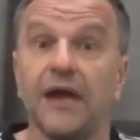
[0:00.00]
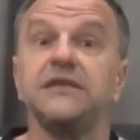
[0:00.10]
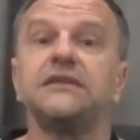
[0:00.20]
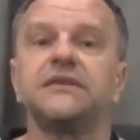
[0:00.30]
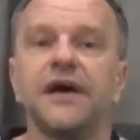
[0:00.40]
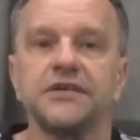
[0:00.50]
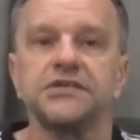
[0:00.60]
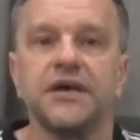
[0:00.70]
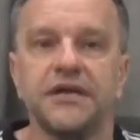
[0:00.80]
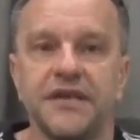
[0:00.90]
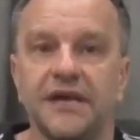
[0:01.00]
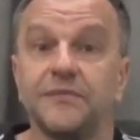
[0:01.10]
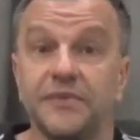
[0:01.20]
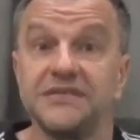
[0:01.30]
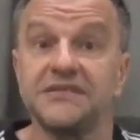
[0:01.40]
Они также
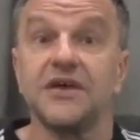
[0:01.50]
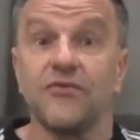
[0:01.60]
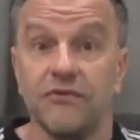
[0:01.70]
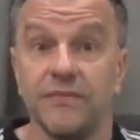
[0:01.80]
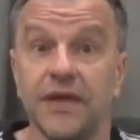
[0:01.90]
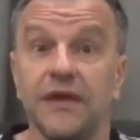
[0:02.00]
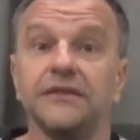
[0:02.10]
хотят быть здоровыми.